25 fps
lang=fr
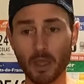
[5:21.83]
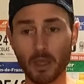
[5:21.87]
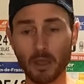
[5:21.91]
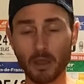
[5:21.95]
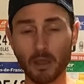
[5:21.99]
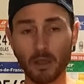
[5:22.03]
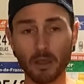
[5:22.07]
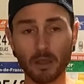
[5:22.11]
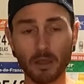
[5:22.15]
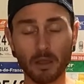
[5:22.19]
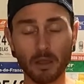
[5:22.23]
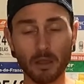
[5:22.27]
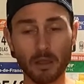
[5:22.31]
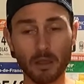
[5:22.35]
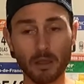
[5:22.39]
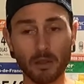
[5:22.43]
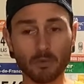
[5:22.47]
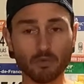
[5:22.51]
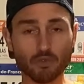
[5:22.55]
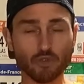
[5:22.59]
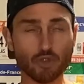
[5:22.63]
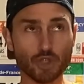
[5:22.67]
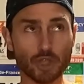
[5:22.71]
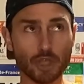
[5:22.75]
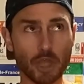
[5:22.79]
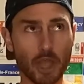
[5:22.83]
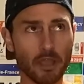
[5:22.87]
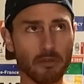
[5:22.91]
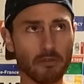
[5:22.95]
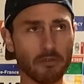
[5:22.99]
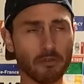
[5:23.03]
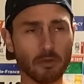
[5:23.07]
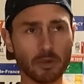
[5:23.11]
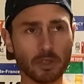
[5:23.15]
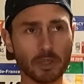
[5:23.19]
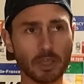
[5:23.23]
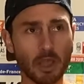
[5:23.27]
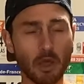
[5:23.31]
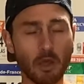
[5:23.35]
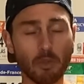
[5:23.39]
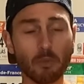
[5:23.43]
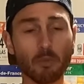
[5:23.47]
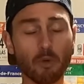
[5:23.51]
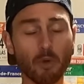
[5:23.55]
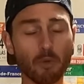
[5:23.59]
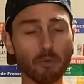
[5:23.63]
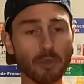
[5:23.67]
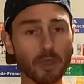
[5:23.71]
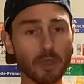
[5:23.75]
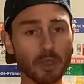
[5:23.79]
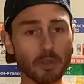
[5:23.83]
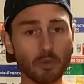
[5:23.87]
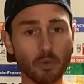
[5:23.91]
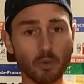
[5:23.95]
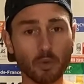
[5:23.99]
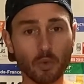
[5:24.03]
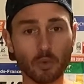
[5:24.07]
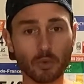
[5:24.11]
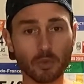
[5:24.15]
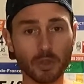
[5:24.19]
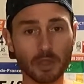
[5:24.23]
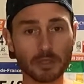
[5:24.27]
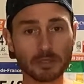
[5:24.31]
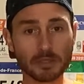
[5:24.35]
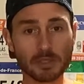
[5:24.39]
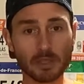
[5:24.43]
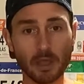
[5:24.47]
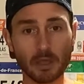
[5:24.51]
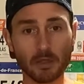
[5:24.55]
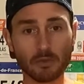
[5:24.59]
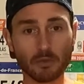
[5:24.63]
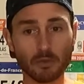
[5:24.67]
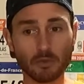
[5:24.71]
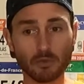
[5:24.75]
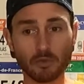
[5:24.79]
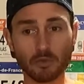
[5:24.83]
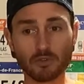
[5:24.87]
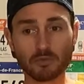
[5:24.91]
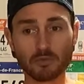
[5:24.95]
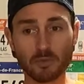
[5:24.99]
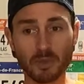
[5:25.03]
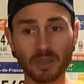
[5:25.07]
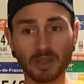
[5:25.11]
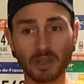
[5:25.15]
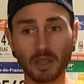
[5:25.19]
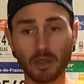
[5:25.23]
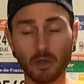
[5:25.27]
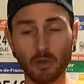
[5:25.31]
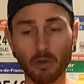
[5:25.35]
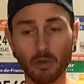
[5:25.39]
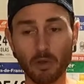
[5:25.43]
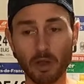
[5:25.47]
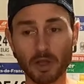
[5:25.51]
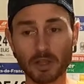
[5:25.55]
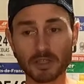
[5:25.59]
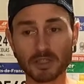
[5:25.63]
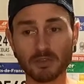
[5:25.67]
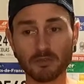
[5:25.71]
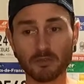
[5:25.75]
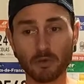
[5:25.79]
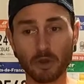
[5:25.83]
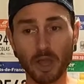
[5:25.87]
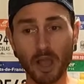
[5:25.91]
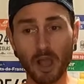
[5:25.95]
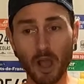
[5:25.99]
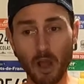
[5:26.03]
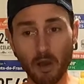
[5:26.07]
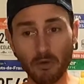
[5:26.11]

Euh, donc j'étais arrivé dans les 40 premiers, donc on essaiera de, se mettre encore à ce niveau-là.